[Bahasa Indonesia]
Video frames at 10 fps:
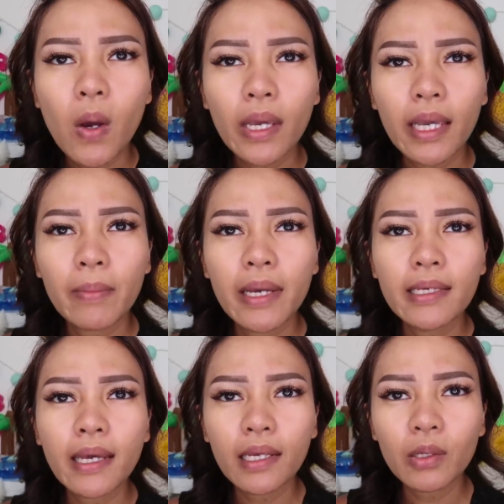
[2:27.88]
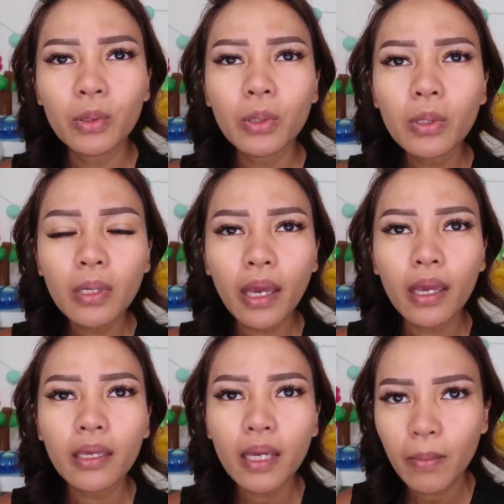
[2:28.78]
oke okay, bagian hidung
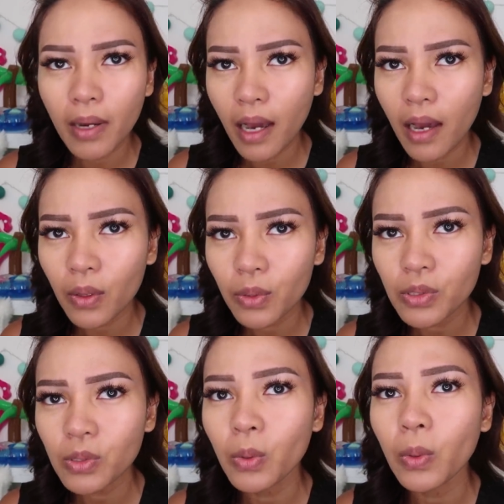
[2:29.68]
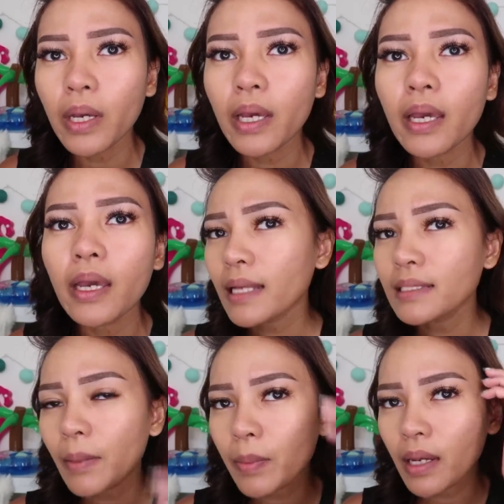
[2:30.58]
kayaknya emang harus gue
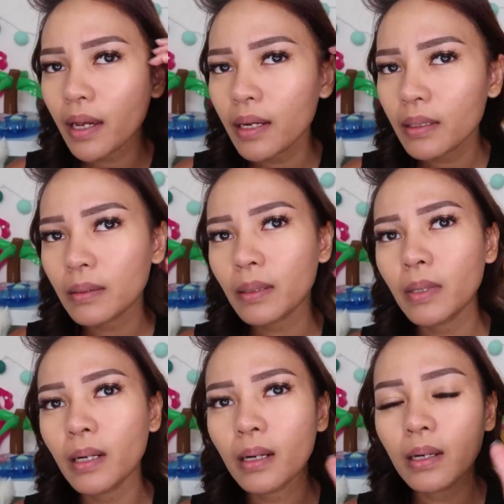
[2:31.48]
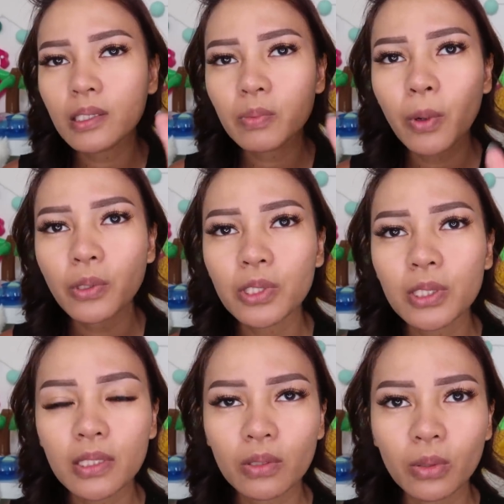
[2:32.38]
touch dengan uh,
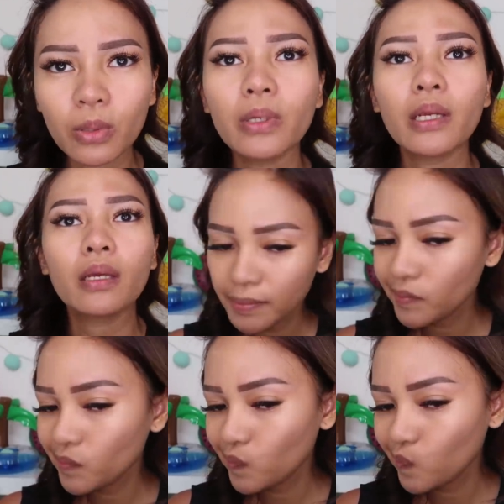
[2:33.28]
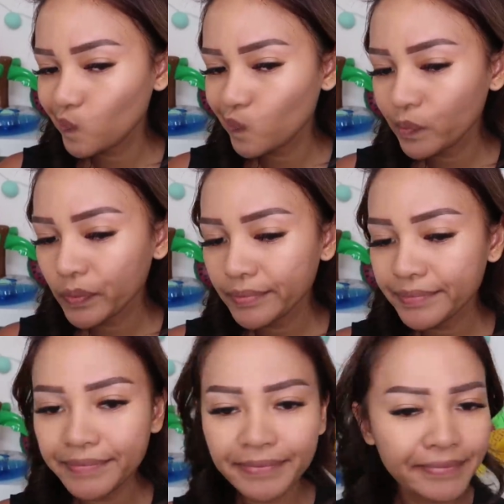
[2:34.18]
sponge dulu nih
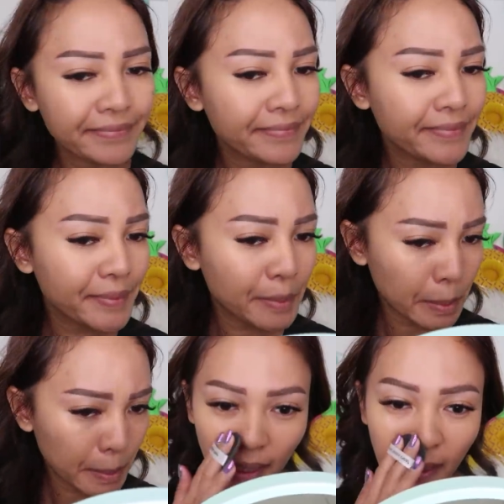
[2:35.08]
hmm